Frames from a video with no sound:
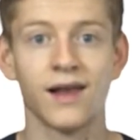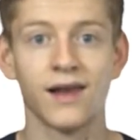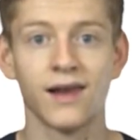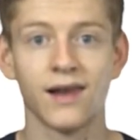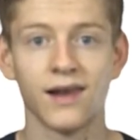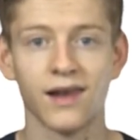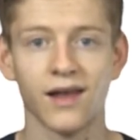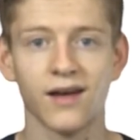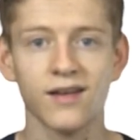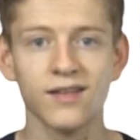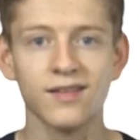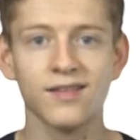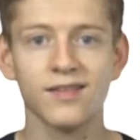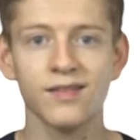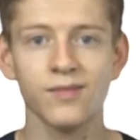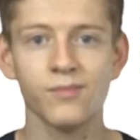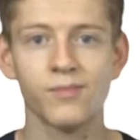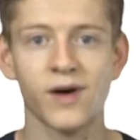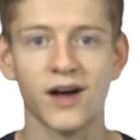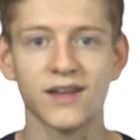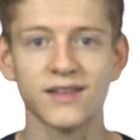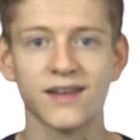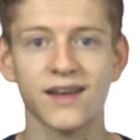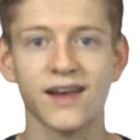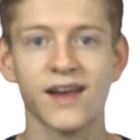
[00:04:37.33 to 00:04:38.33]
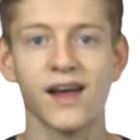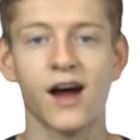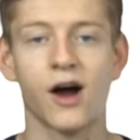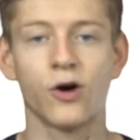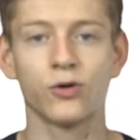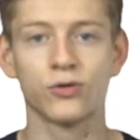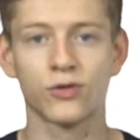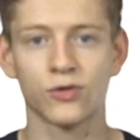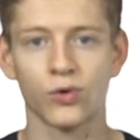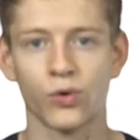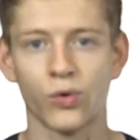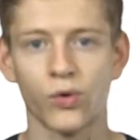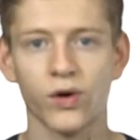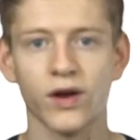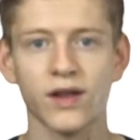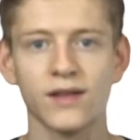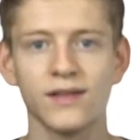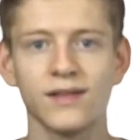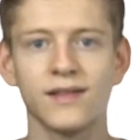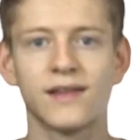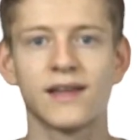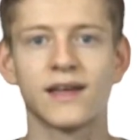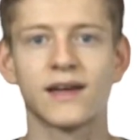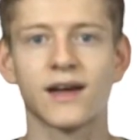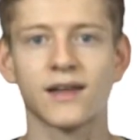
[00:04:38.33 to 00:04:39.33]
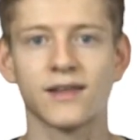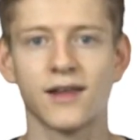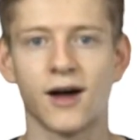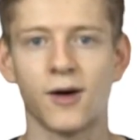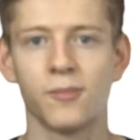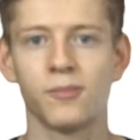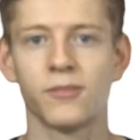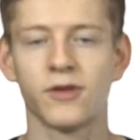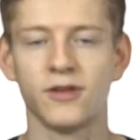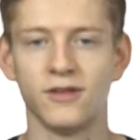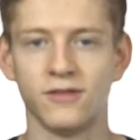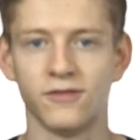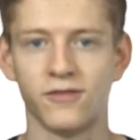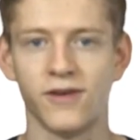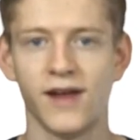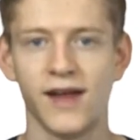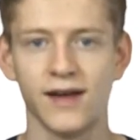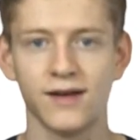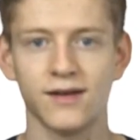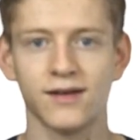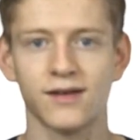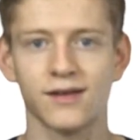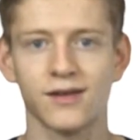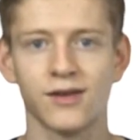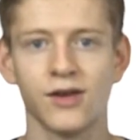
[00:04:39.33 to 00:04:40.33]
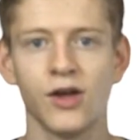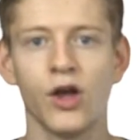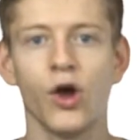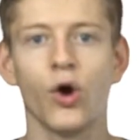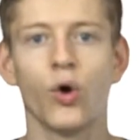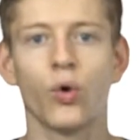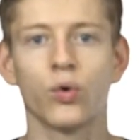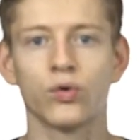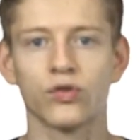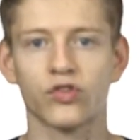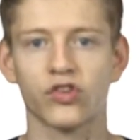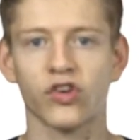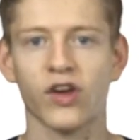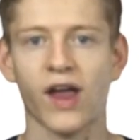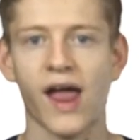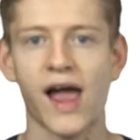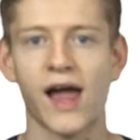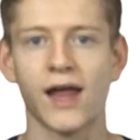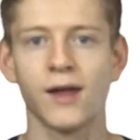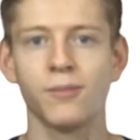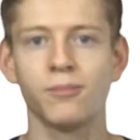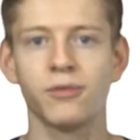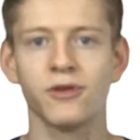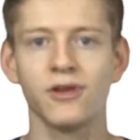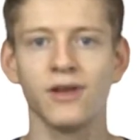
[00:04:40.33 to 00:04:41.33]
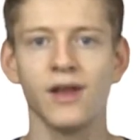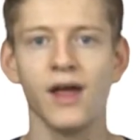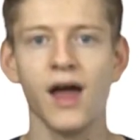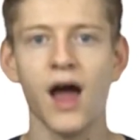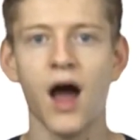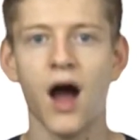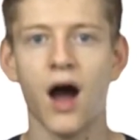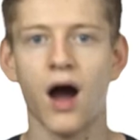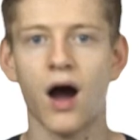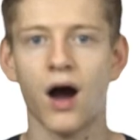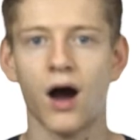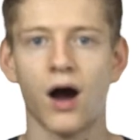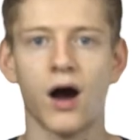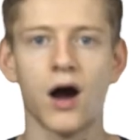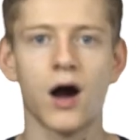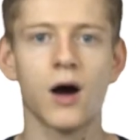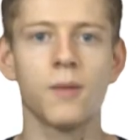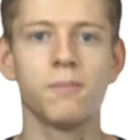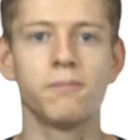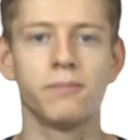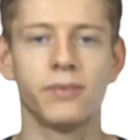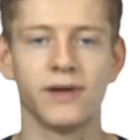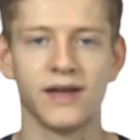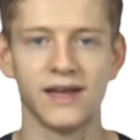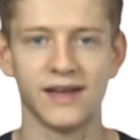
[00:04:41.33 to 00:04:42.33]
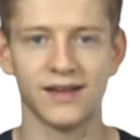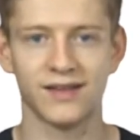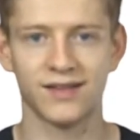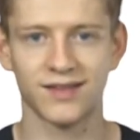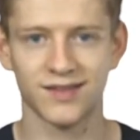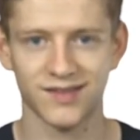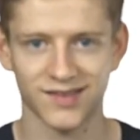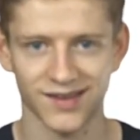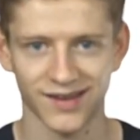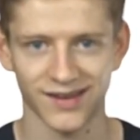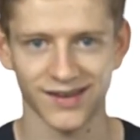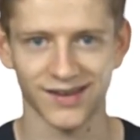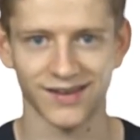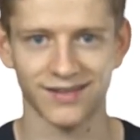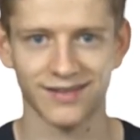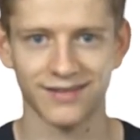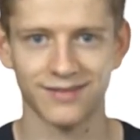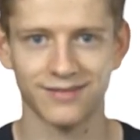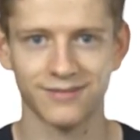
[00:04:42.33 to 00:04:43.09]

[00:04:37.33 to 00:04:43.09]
lassen manche Autoren die Klammern weg und schreiben ABC.